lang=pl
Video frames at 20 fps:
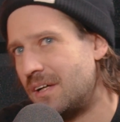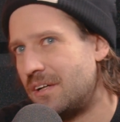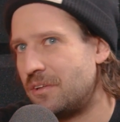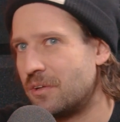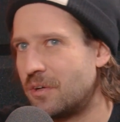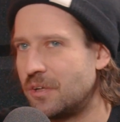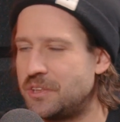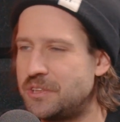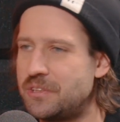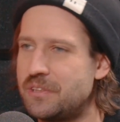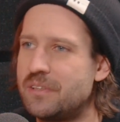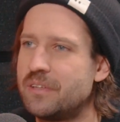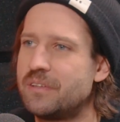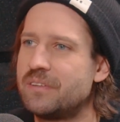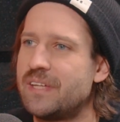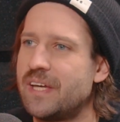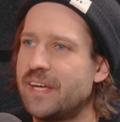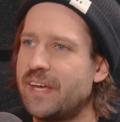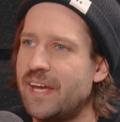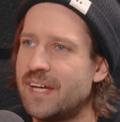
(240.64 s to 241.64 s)
dochodzi do tego
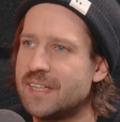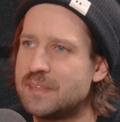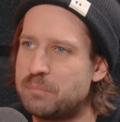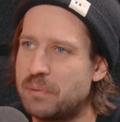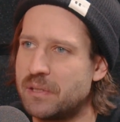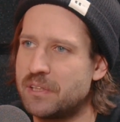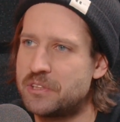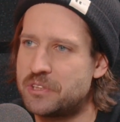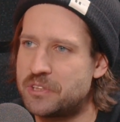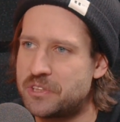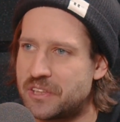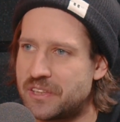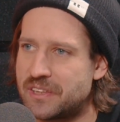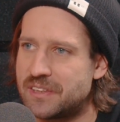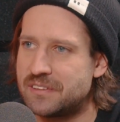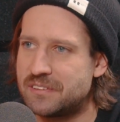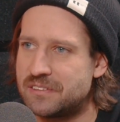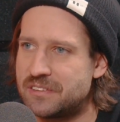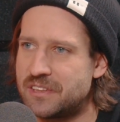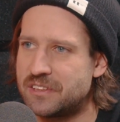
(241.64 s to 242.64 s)
taki aspekt,
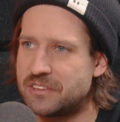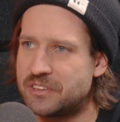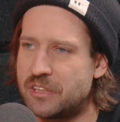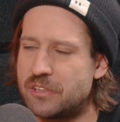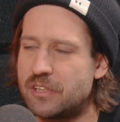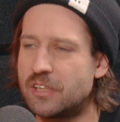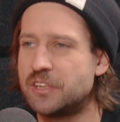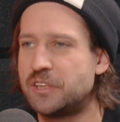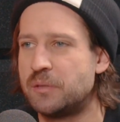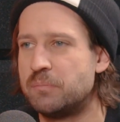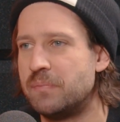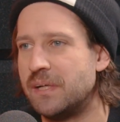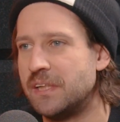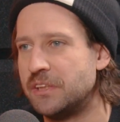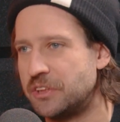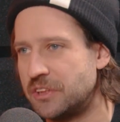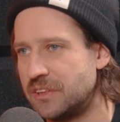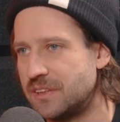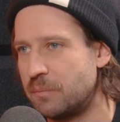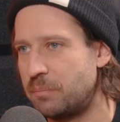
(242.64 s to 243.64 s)
że, że, że trochę się
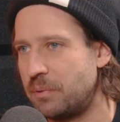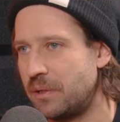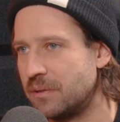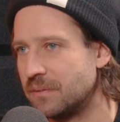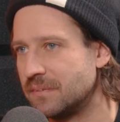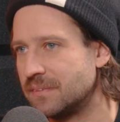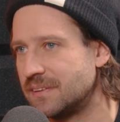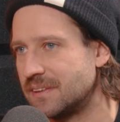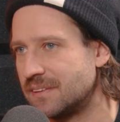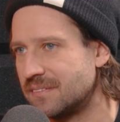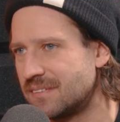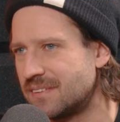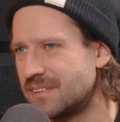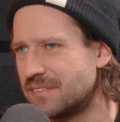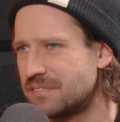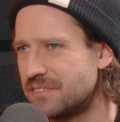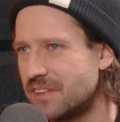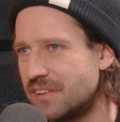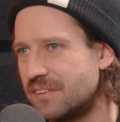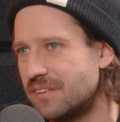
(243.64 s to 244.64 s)
męczysz za pieniądze. No to
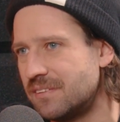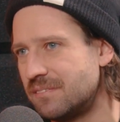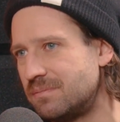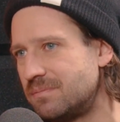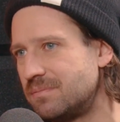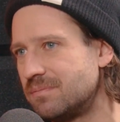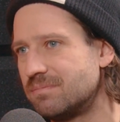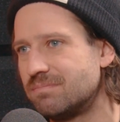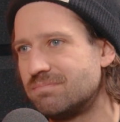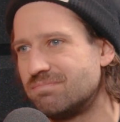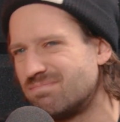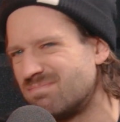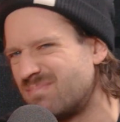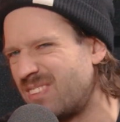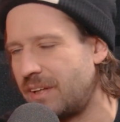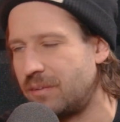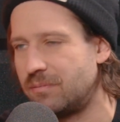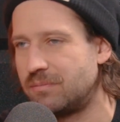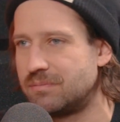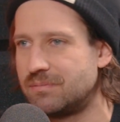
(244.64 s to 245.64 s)
wtedy mm,
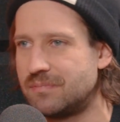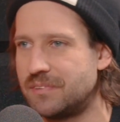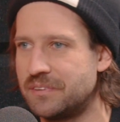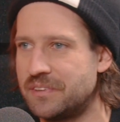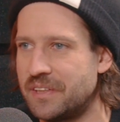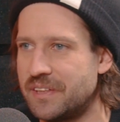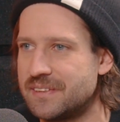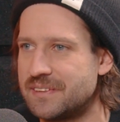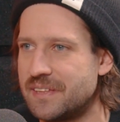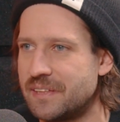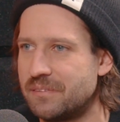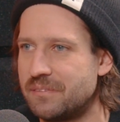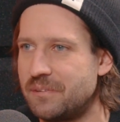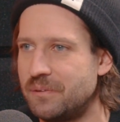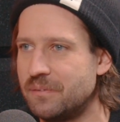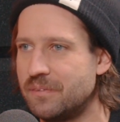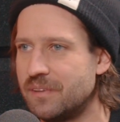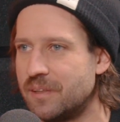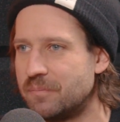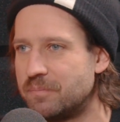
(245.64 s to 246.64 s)
nie, to nie jest tak trudne.